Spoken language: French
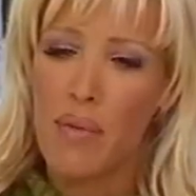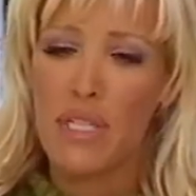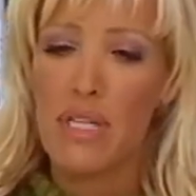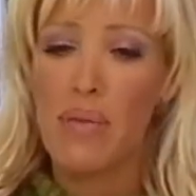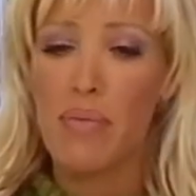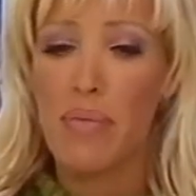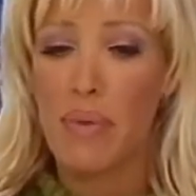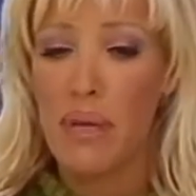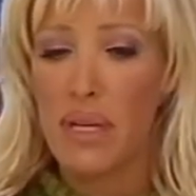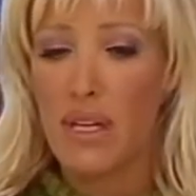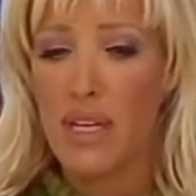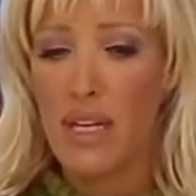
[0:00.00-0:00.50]
Moi,
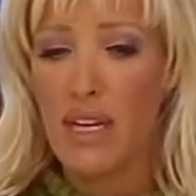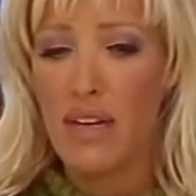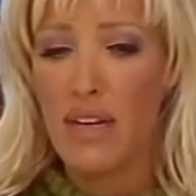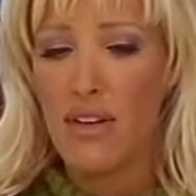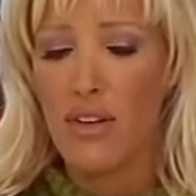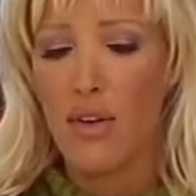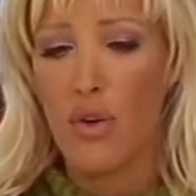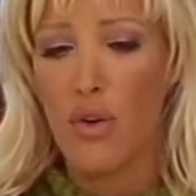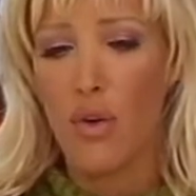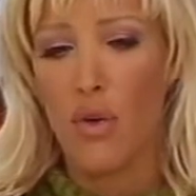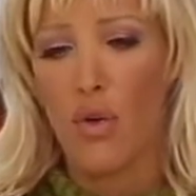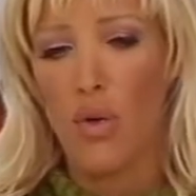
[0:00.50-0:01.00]
j'ai
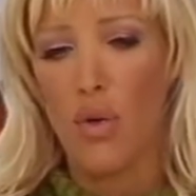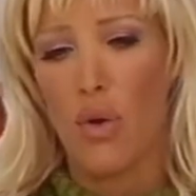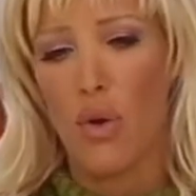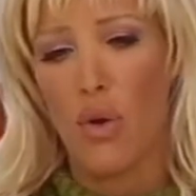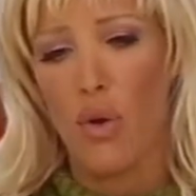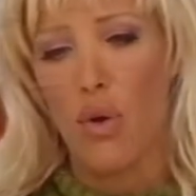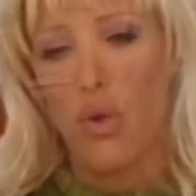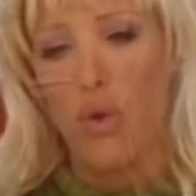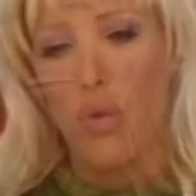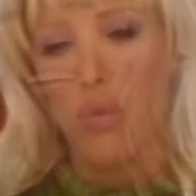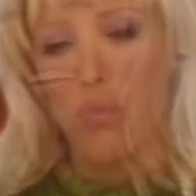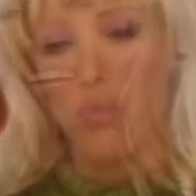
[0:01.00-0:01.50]
payé euh,
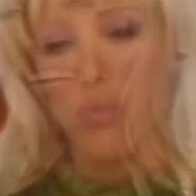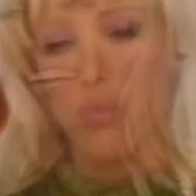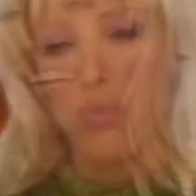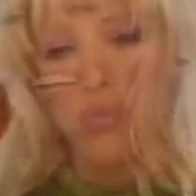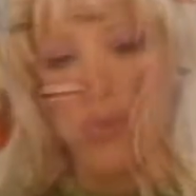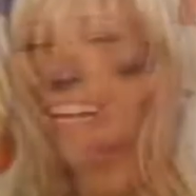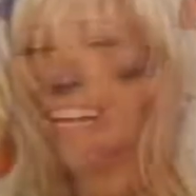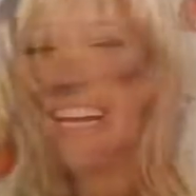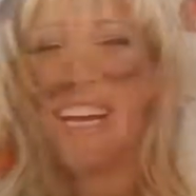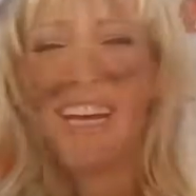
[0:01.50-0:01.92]
mon avocat.